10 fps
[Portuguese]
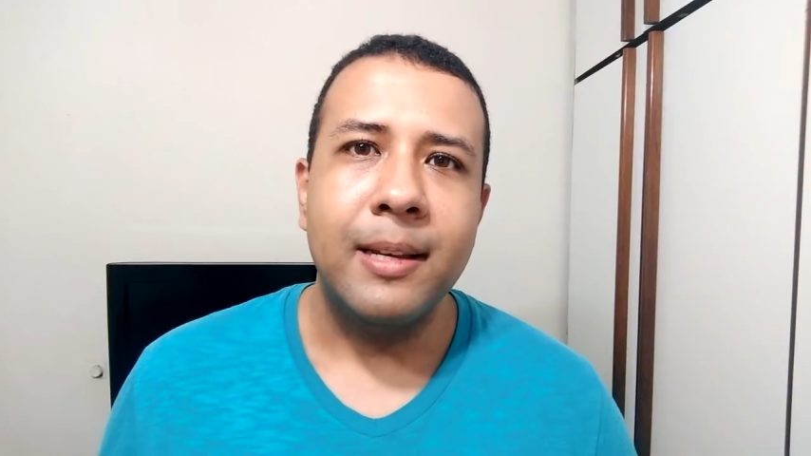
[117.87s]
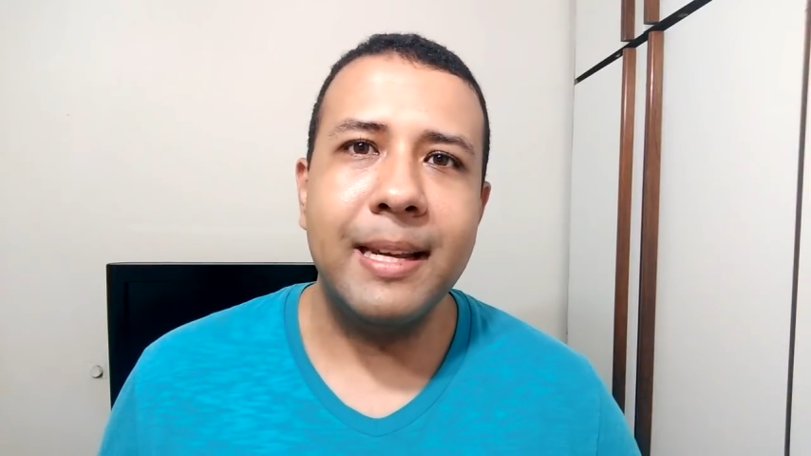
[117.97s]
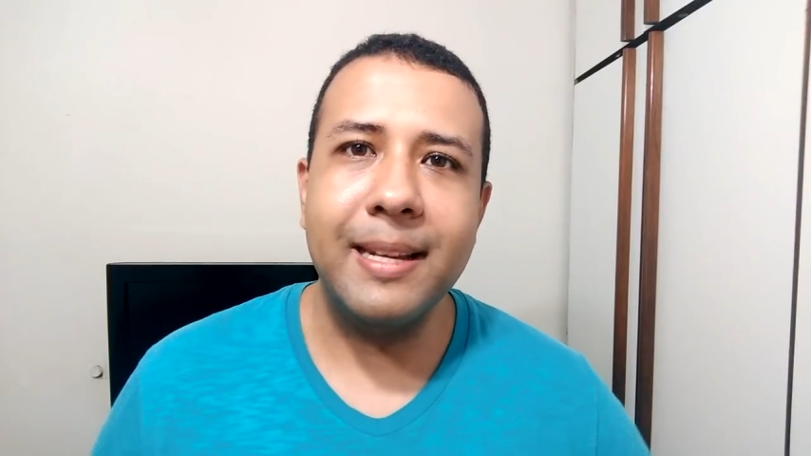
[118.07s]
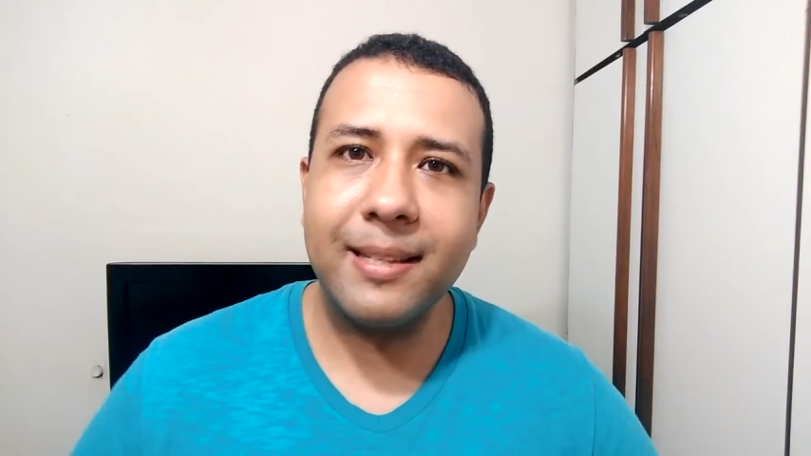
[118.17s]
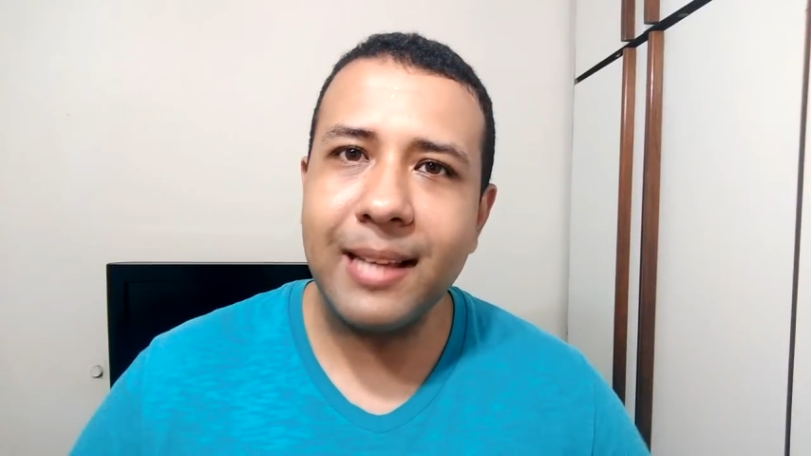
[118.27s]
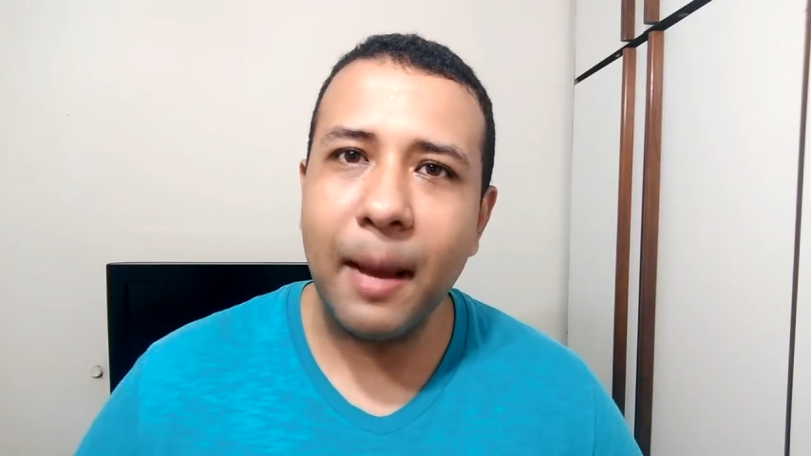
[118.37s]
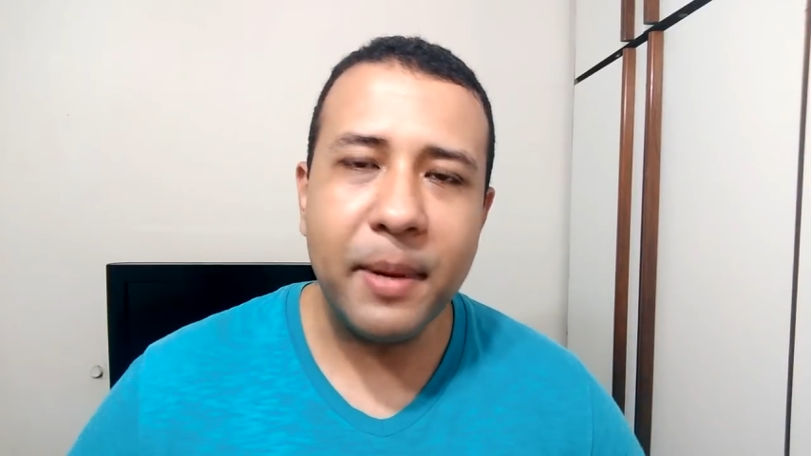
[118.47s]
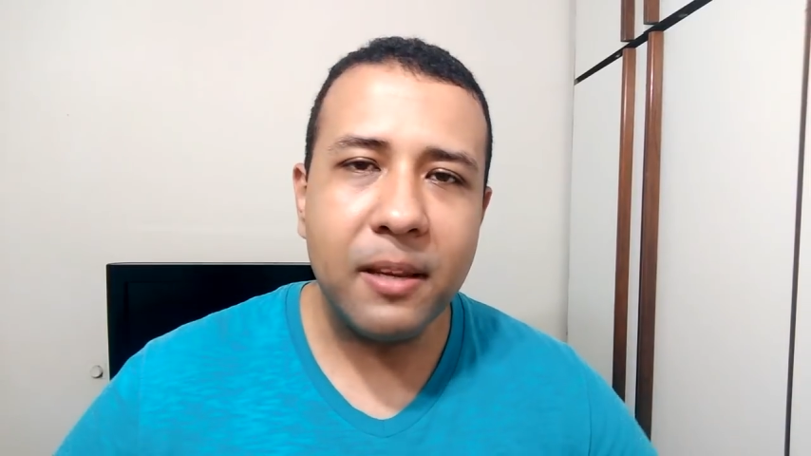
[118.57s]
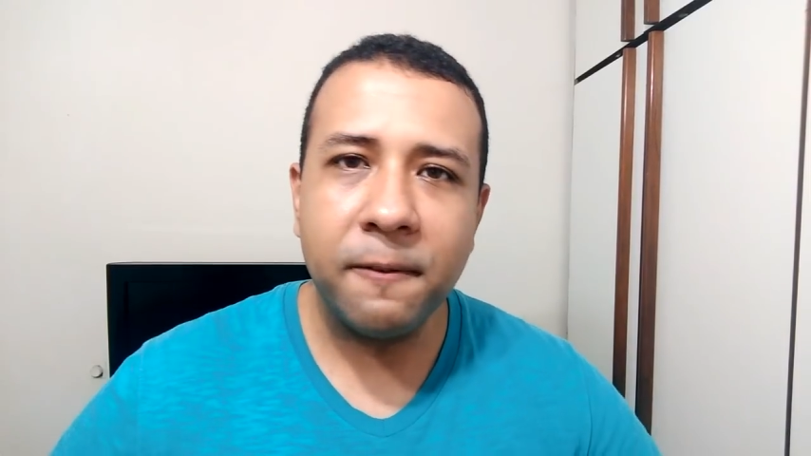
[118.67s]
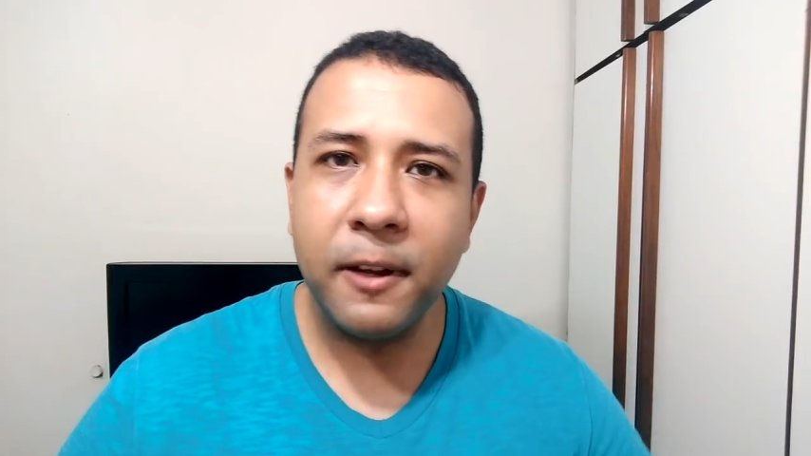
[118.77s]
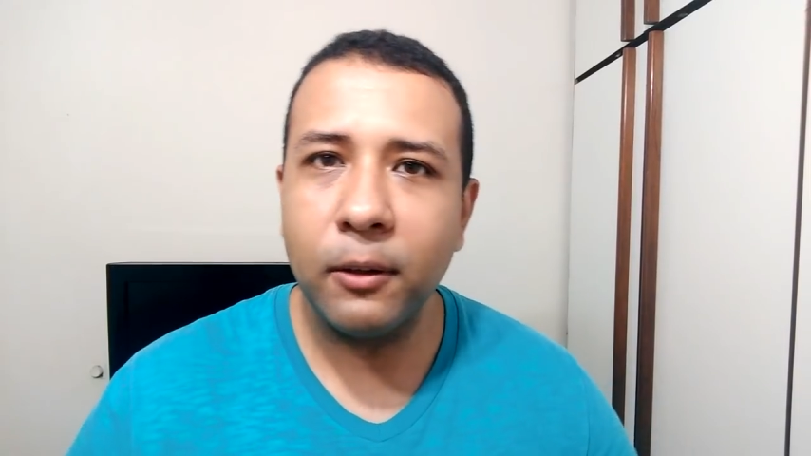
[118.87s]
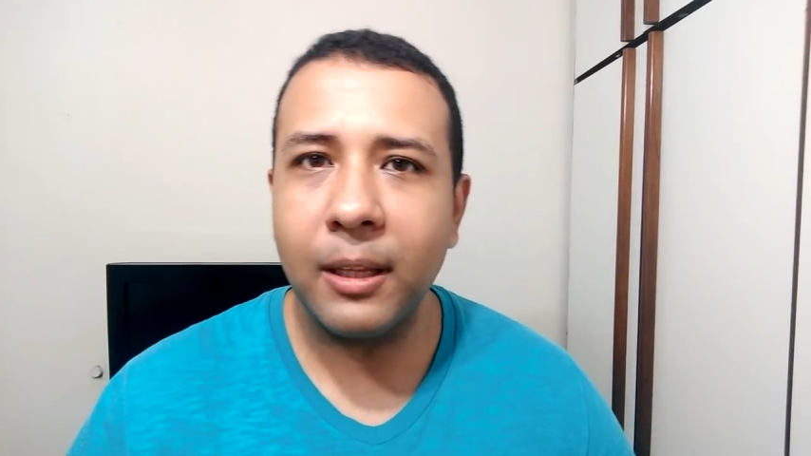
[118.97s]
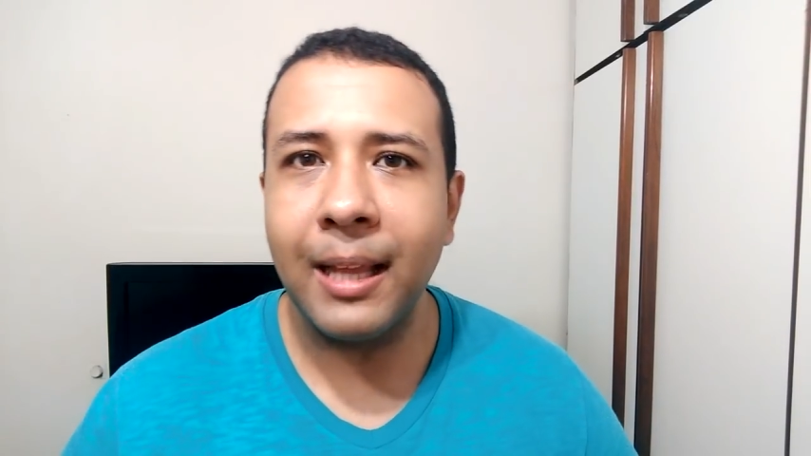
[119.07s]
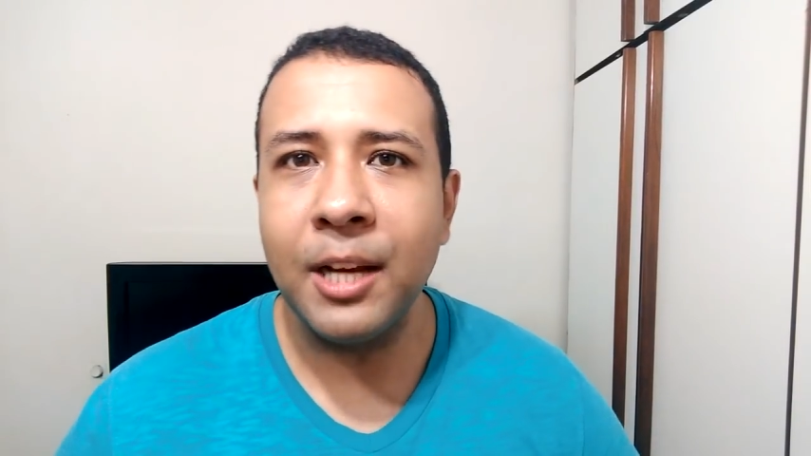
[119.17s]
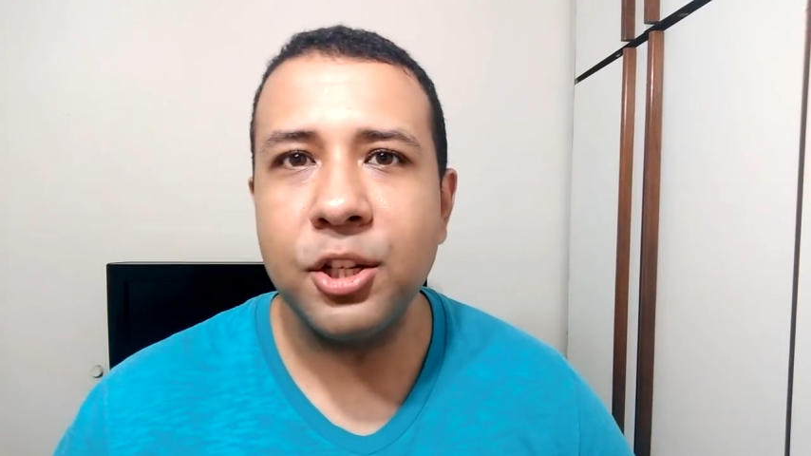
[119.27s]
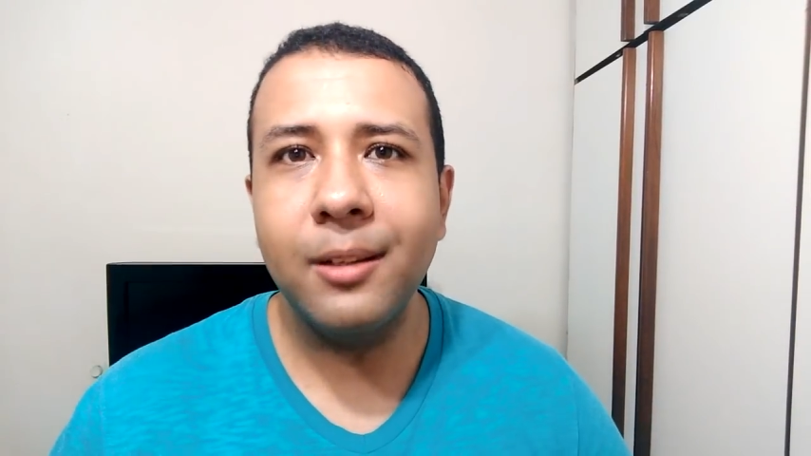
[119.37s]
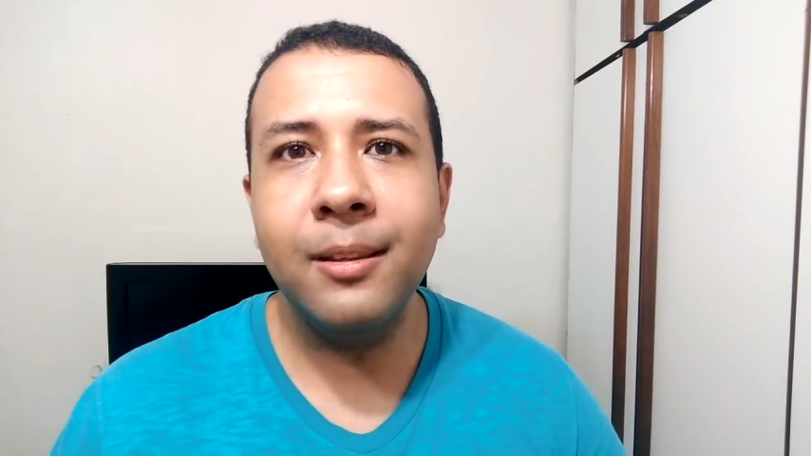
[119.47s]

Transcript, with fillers: eles sabem que Fernando Haddad